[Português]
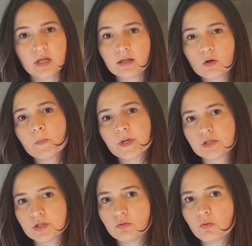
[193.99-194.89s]

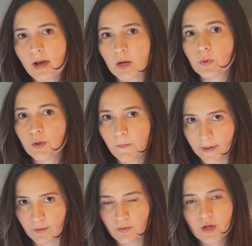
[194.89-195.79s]
compreendido no marco
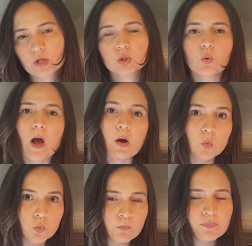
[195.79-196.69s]
europeu, do
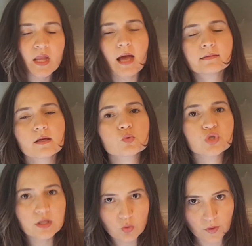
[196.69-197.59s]
A1 até o
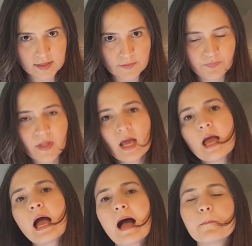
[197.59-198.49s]
C2.
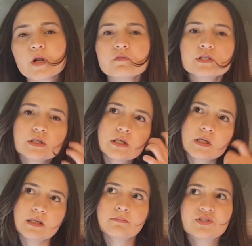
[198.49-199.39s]
A prova de,
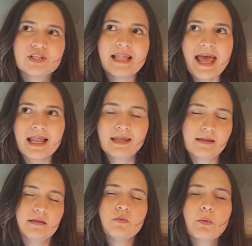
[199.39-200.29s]
de DELI
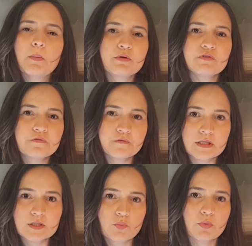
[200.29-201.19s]
não é uma prova
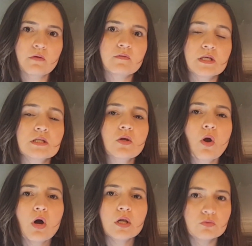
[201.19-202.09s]
difícil, porque você
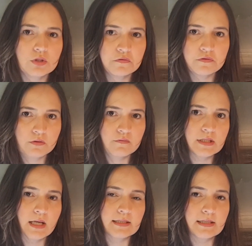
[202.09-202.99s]
escolhe o nível que
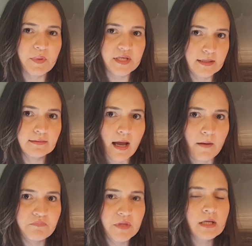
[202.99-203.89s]
você quer se
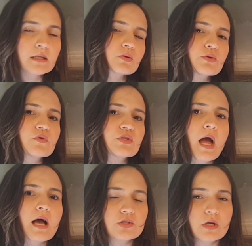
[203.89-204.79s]
apresentar. Então, se você
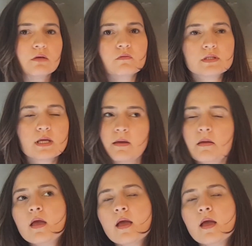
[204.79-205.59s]
acha que você